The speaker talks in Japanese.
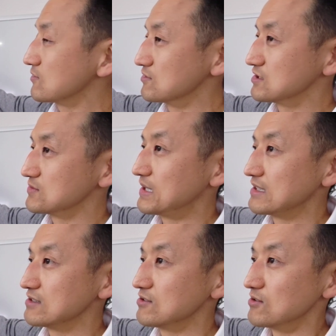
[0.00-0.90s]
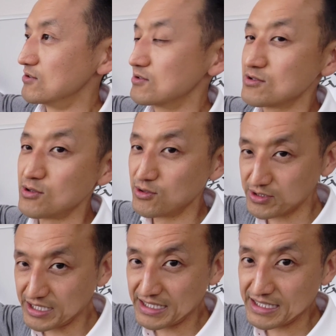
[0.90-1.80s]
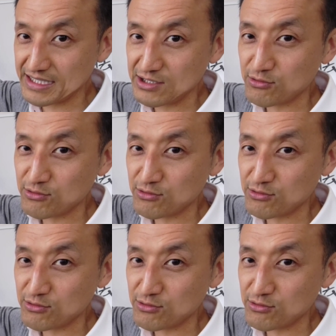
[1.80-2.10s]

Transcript: 骨盤の後傾。